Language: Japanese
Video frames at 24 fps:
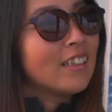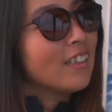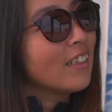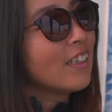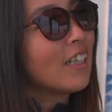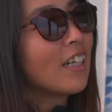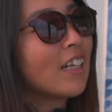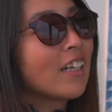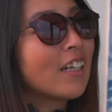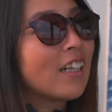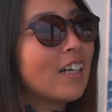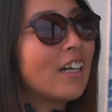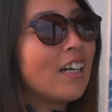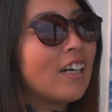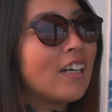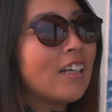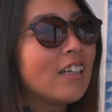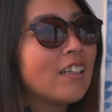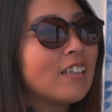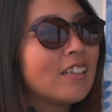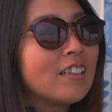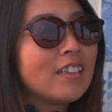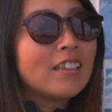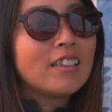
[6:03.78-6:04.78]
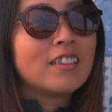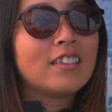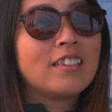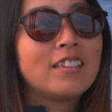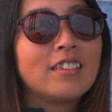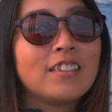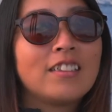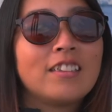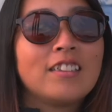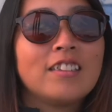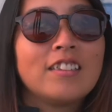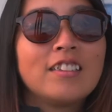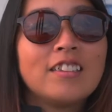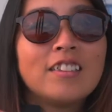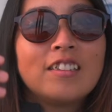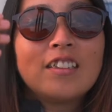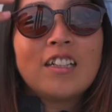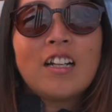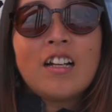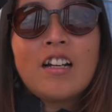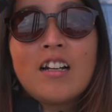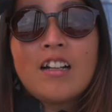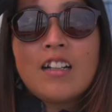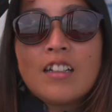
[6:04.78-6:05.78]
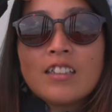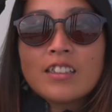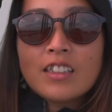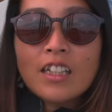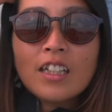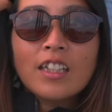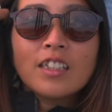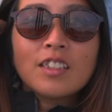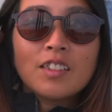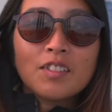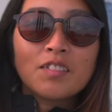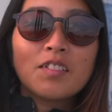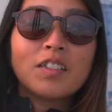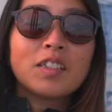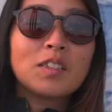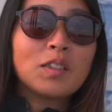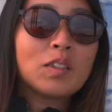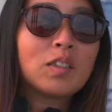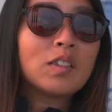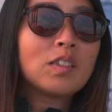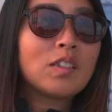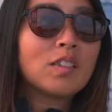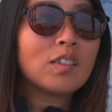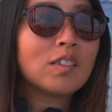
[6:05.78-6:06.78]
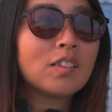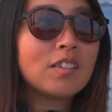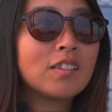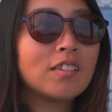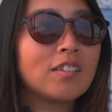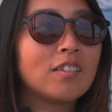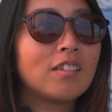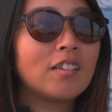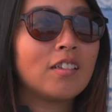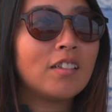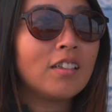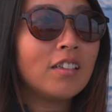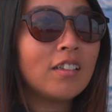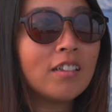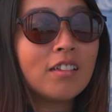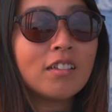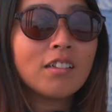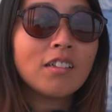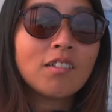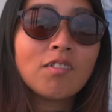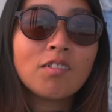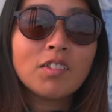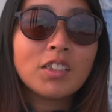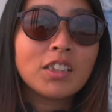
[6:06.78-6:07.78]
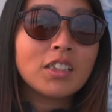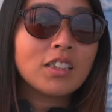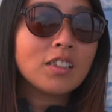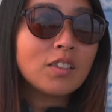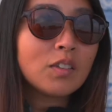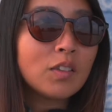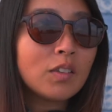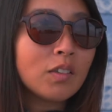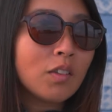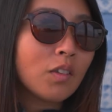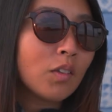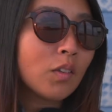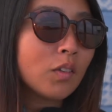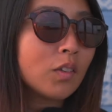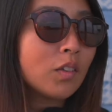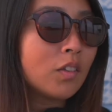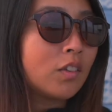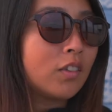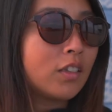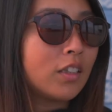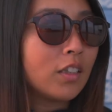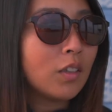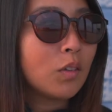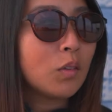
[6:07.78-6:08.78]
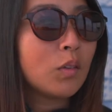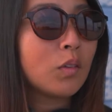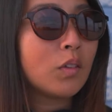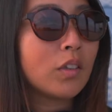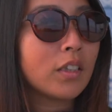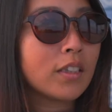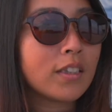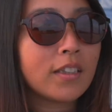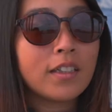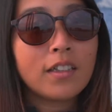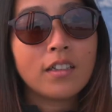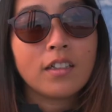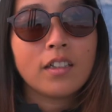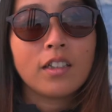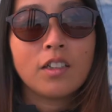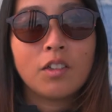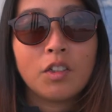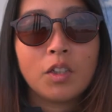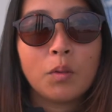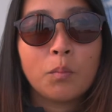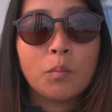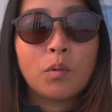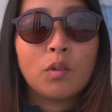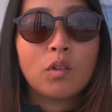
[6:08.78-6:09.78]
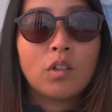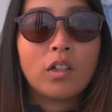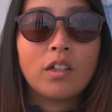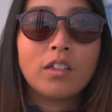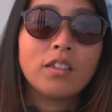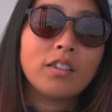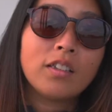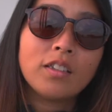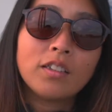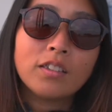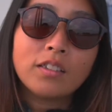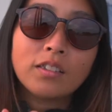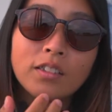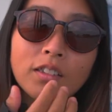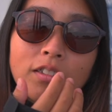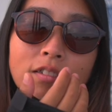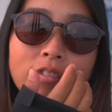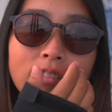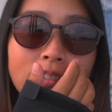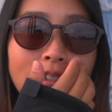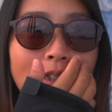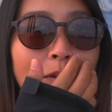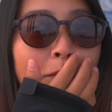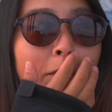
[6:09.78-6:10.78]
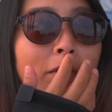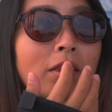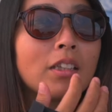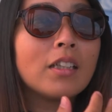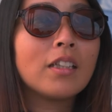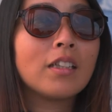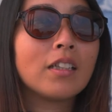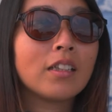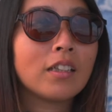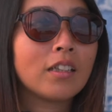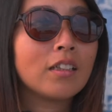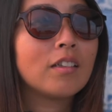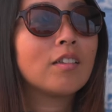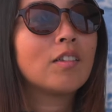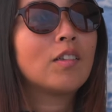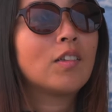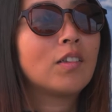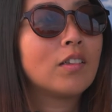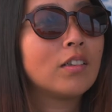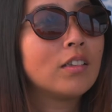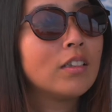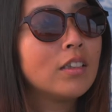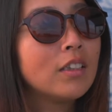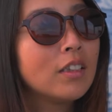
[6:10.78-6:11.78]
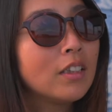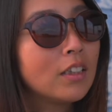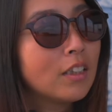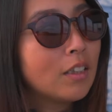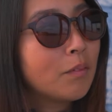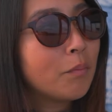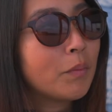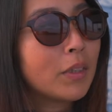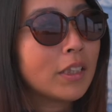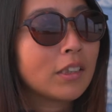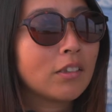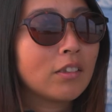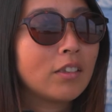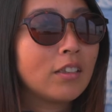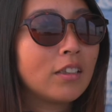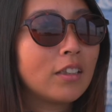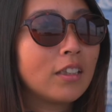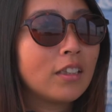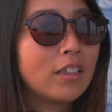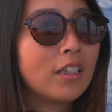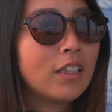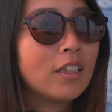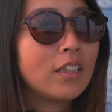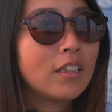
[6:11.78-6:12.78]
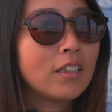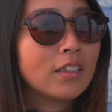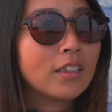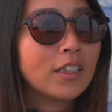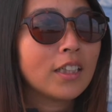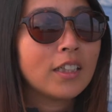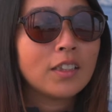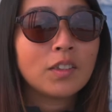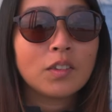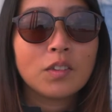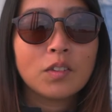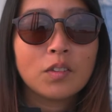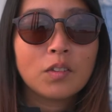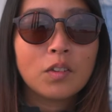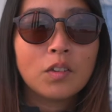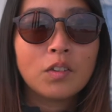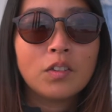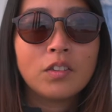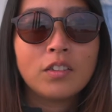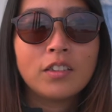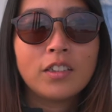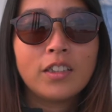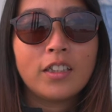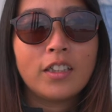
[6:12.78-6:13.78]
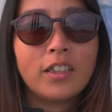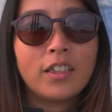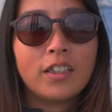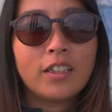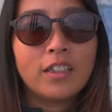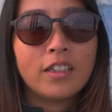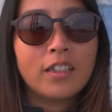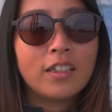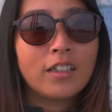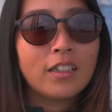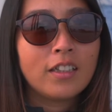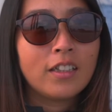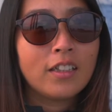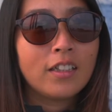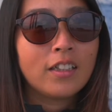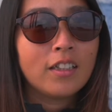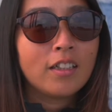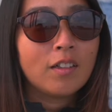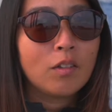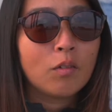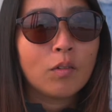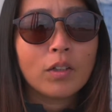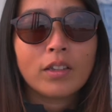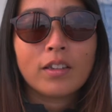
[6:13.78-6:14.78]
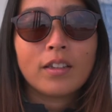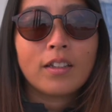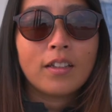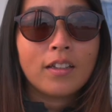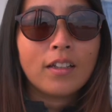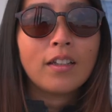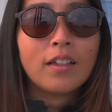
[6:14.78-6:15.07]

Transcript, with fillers: 全然最初の方調子良かったじゃん最初はそうそうそうあれなんかこっちの今日の船の方が前回よりも安定してるって思ったんだけどまあそれはね最初の5分で終わった